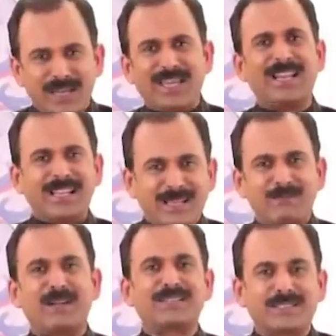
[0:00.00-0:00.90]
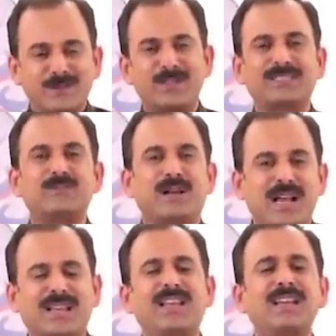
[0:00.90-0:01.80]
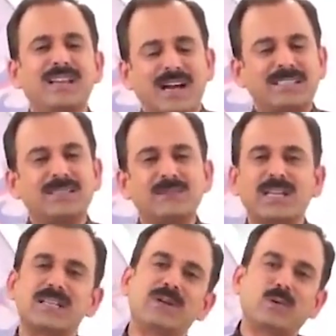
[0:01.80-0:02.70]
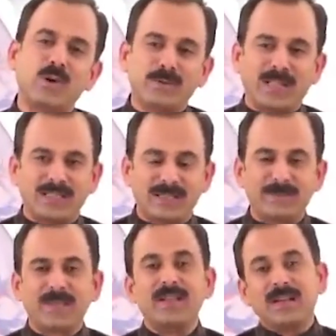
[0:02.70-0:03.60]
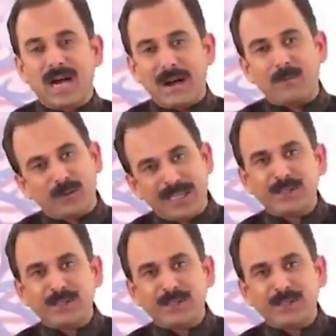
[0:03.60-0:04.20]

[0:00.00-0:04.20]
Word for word: को लगे रहेंगे ब्लड सर्कुलेशन बढ़ा के हजम करने में कोई बात नहीं आपको